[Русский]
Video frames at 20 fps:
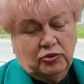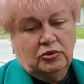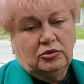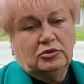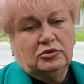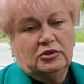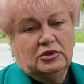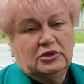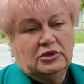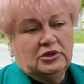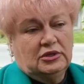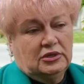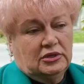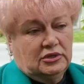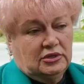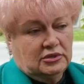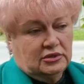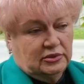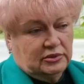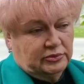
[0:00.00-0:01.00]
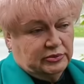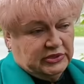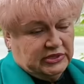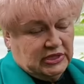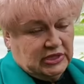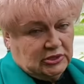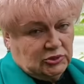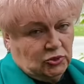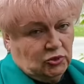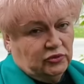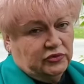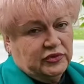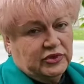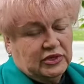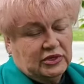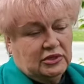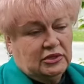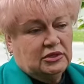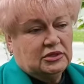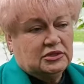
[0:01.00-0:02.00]
по
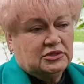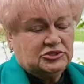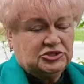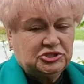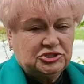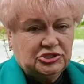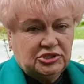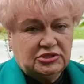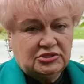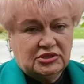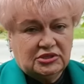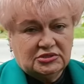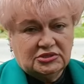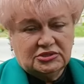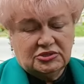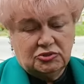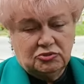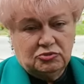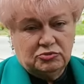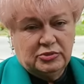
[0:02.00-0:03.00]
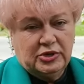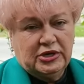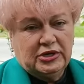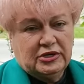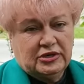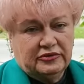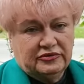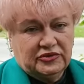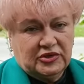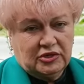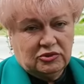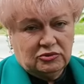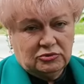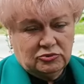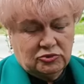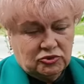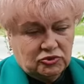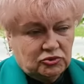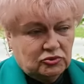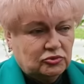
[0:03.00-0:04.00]
подготовке к 14 мая ко
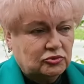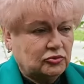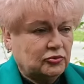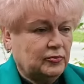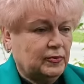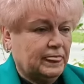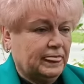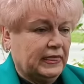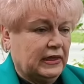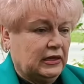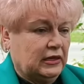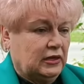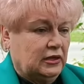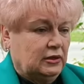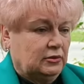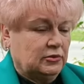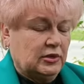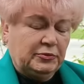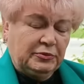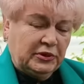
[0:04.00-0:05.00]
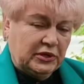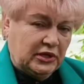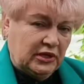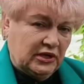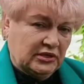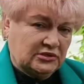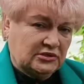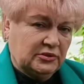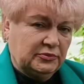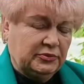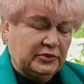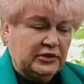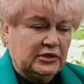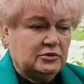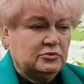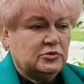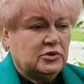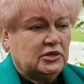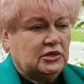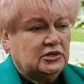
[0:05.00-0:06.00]
второму туру. Мы прекрасно
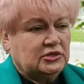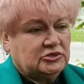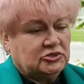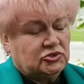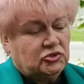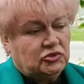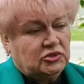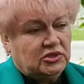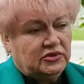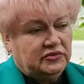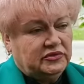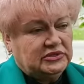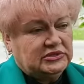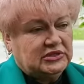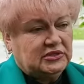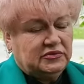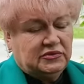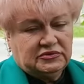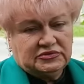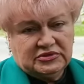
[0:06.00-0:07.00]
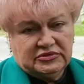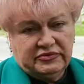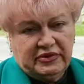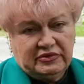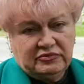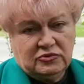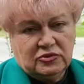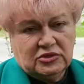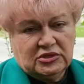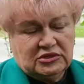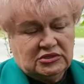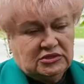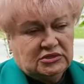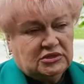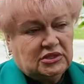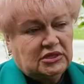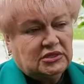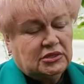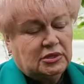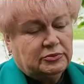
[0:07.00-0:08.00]
понимали, что не выставив своего
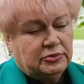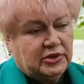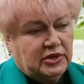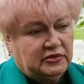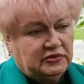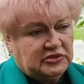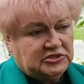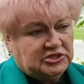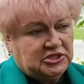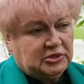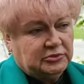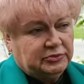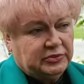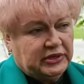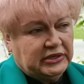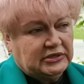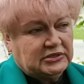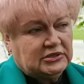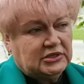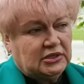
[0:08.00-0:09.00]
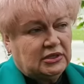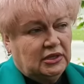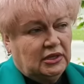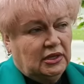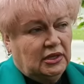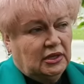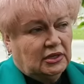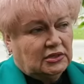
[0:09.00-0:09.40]
кандидата, правящая партия,